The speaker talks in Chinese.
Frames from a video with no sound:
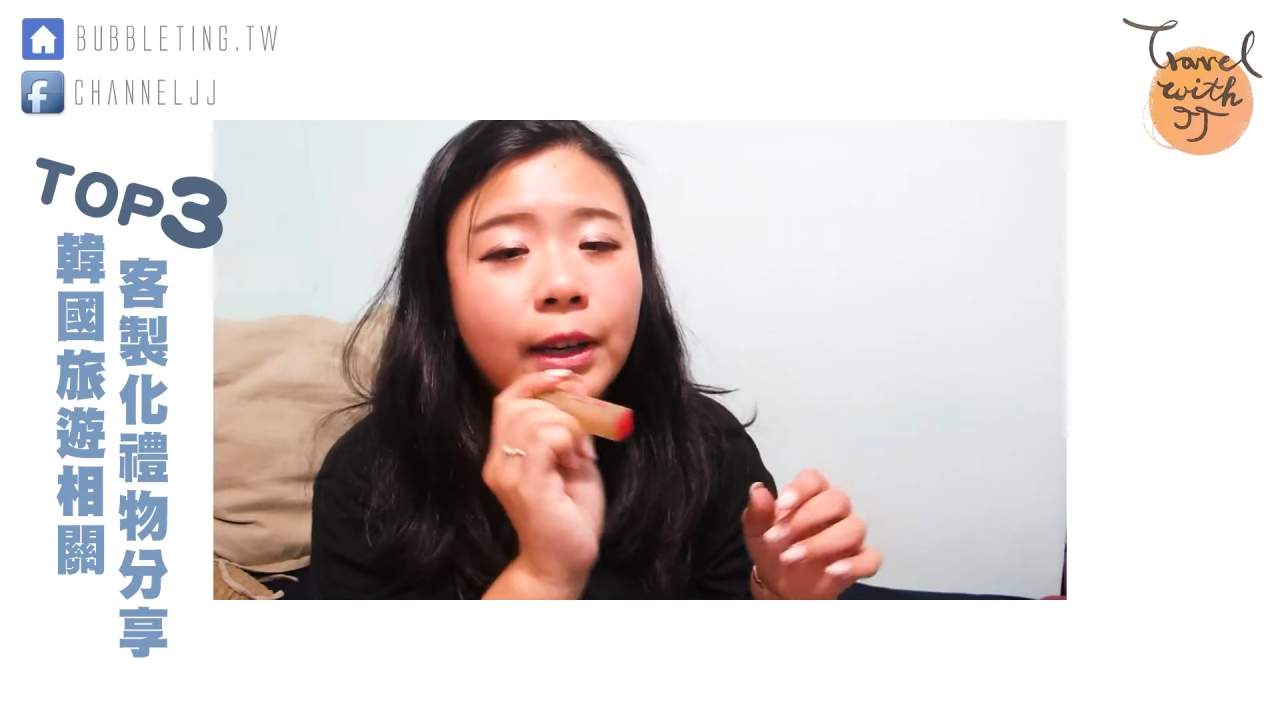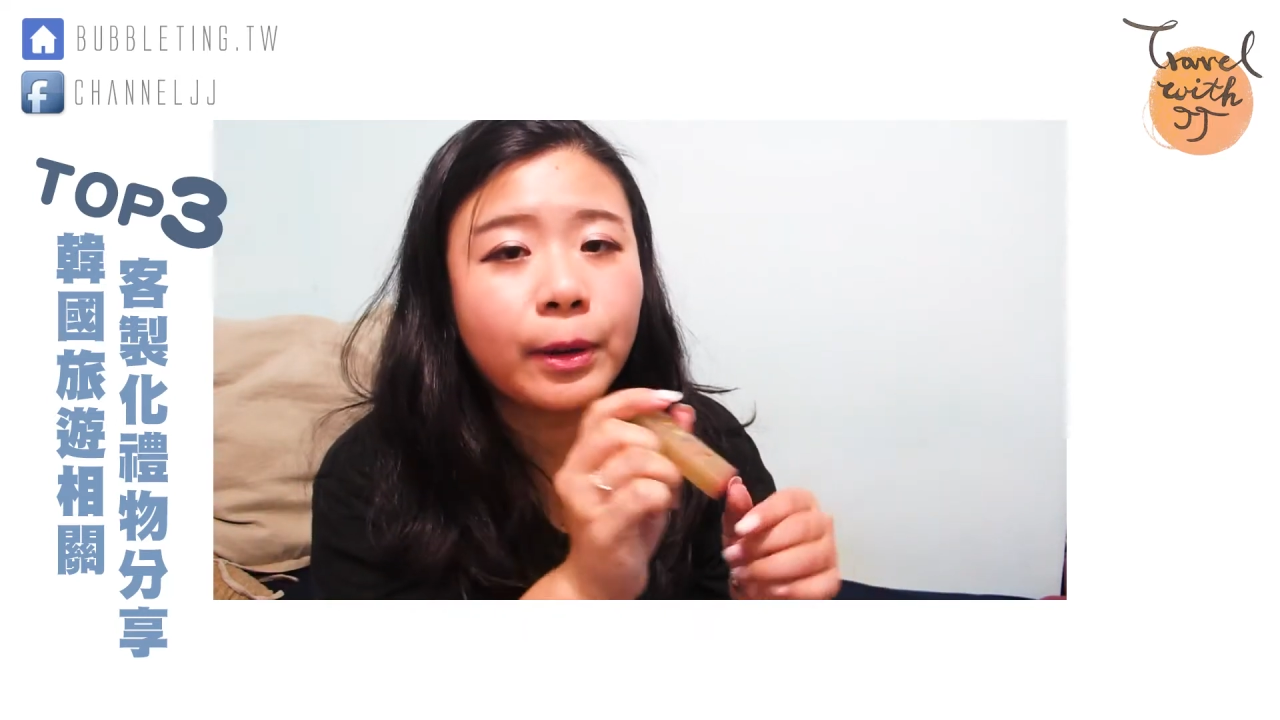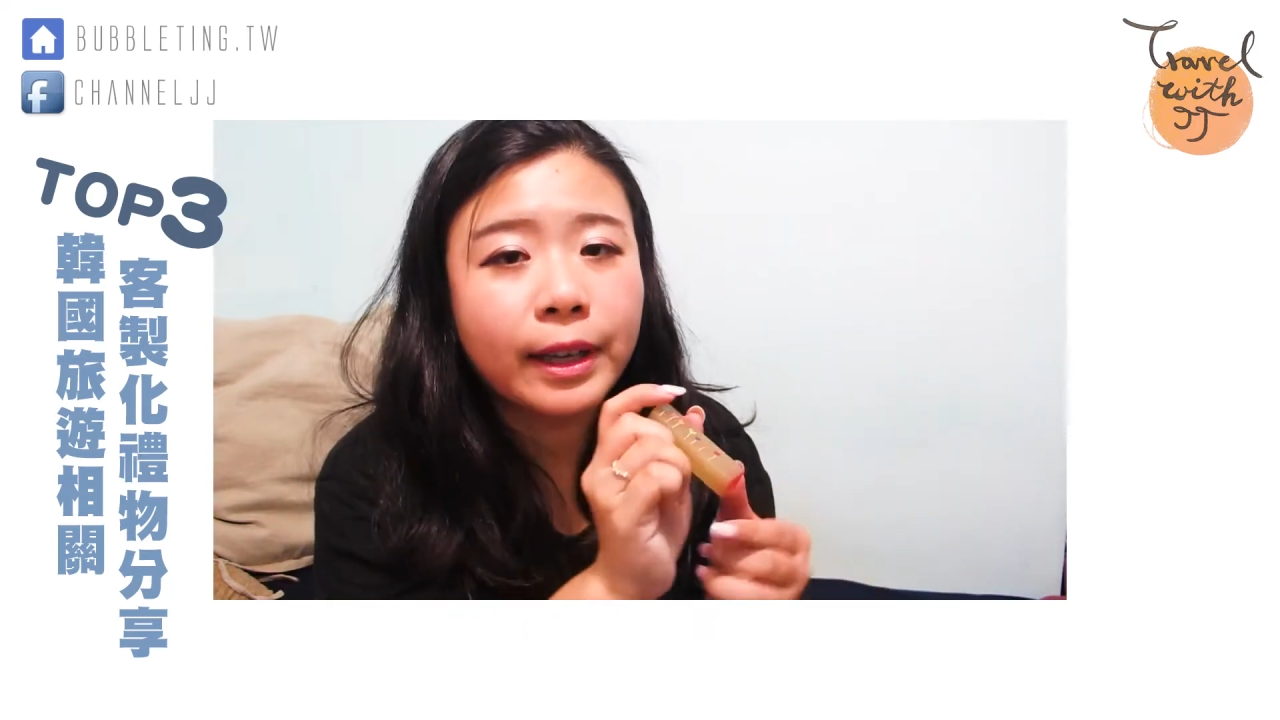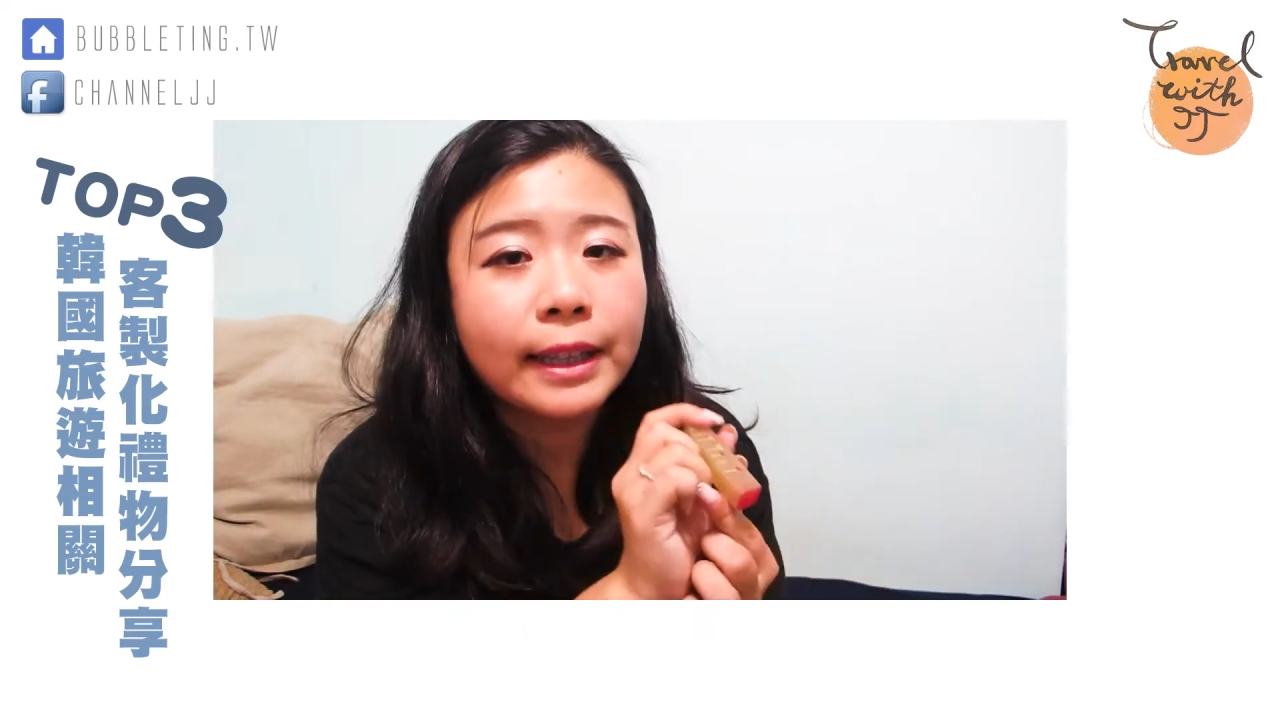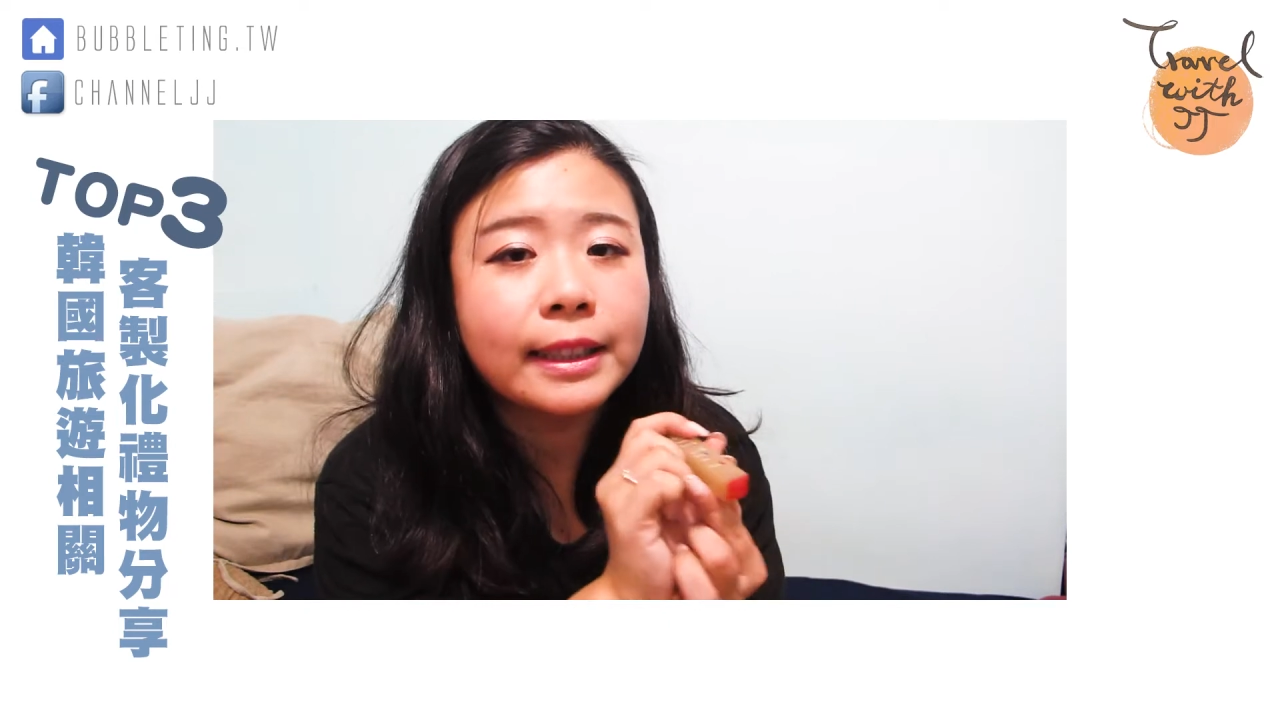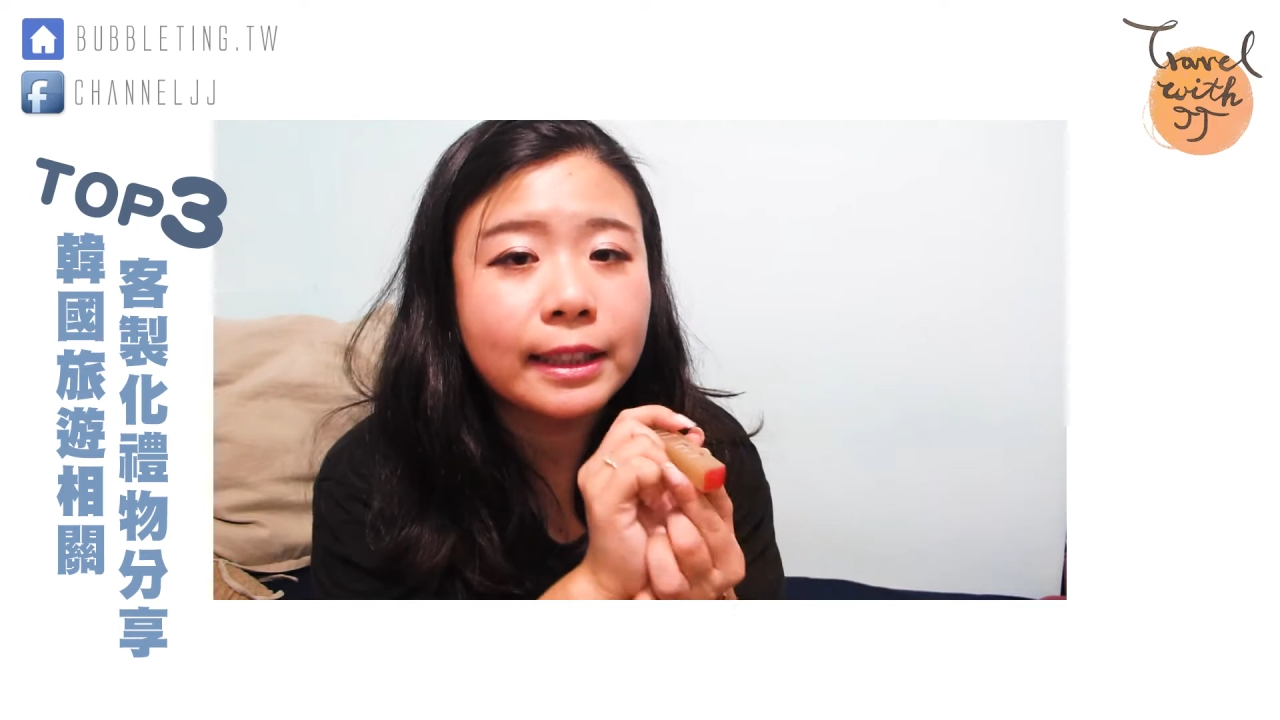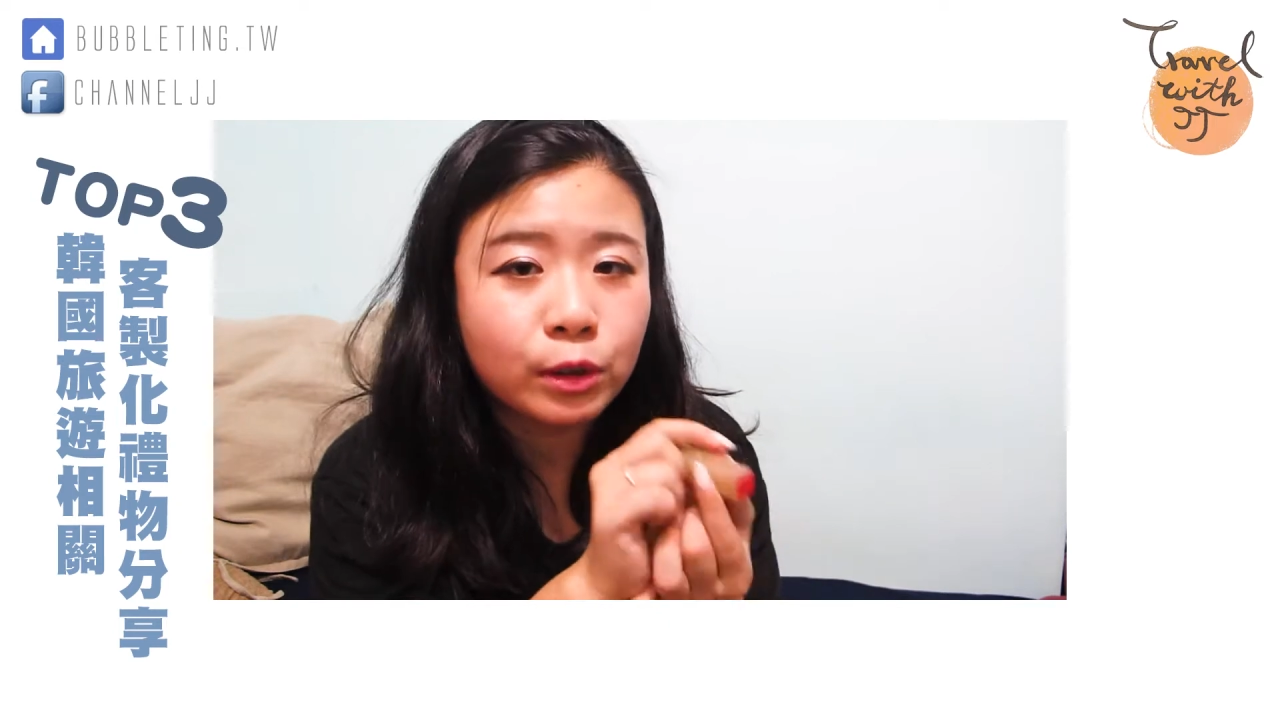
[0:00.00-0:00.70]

会盖在那